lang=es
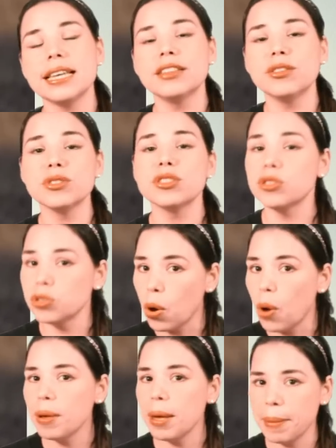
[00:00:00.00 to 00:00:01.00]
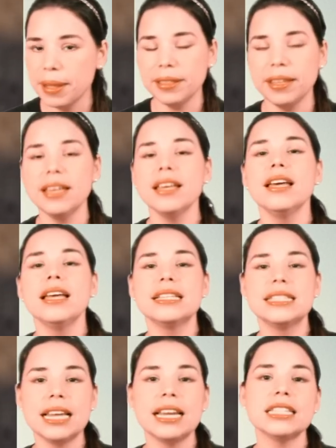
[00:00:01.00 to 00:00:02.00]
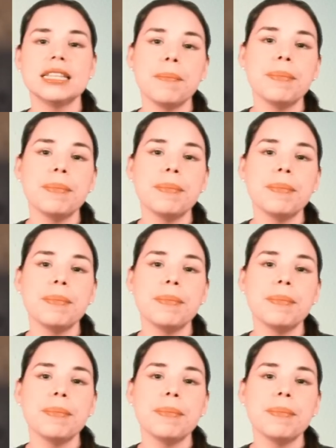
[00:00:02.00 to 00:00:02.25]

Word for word: Entonces, obviamente, se les